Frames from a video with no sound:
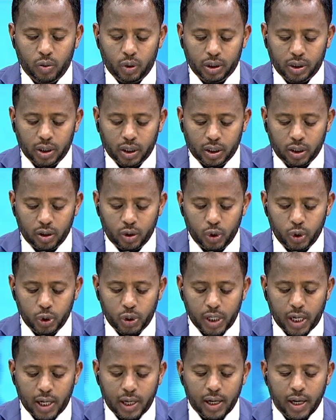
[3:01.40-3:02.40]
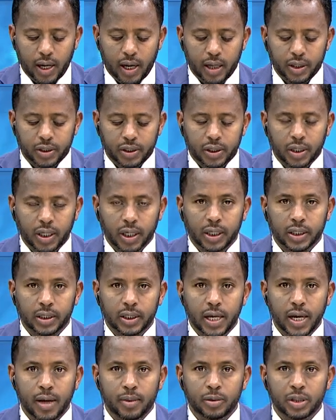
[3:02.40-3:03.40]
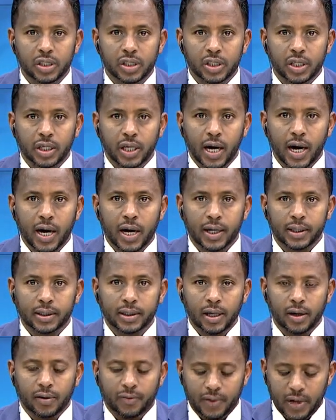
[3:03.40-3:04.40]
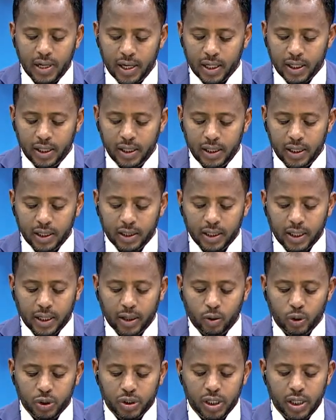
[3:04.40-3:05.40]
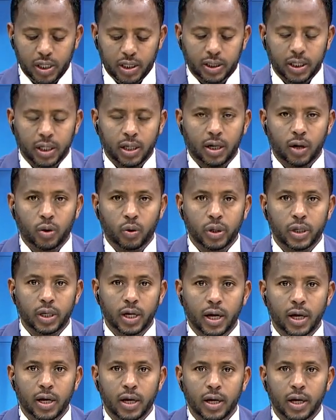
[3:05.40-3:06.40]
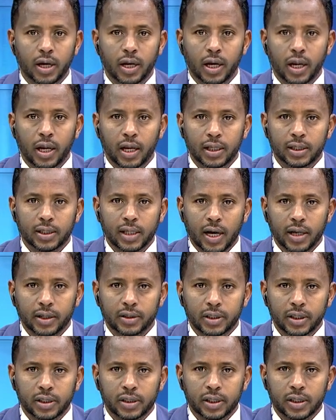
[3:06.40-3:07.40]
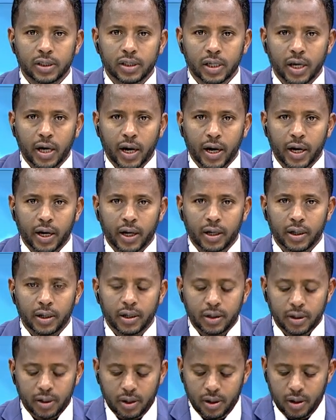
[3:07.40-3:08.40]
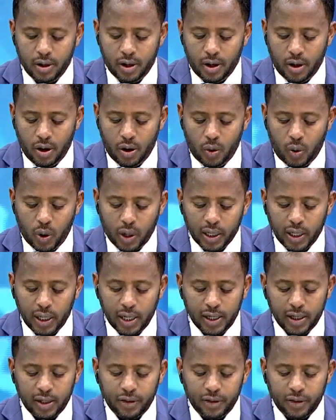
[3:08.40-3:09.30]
والتكنولوجيا على استخدام السياحة الفلكية كوسيلة قوية لتعزيز السياحة وخلال